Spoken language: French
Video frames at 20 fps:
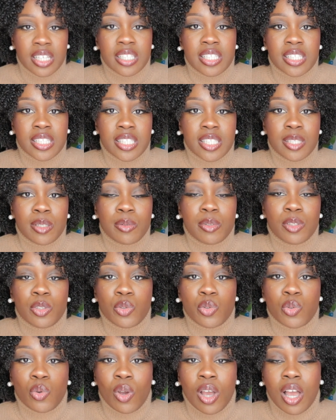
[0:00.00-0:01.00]
qui
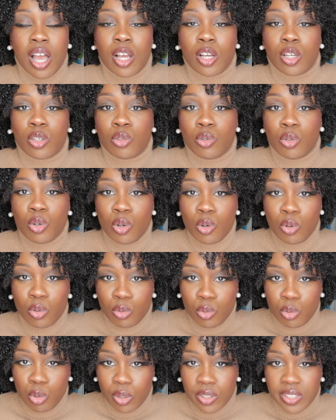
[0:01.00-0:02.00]
sur le
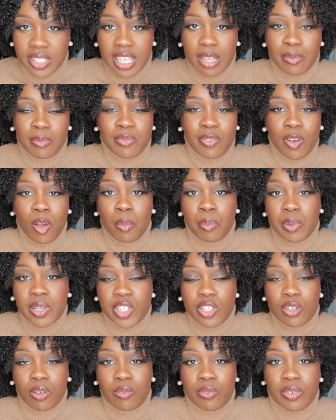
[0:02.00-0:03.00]
court terme va
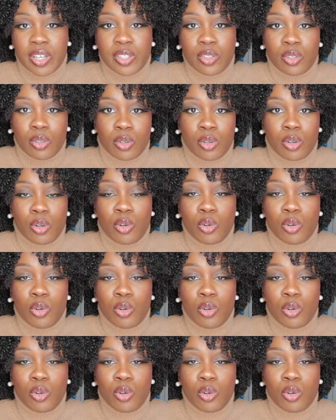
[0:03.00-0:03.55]
empêcher en fait euh,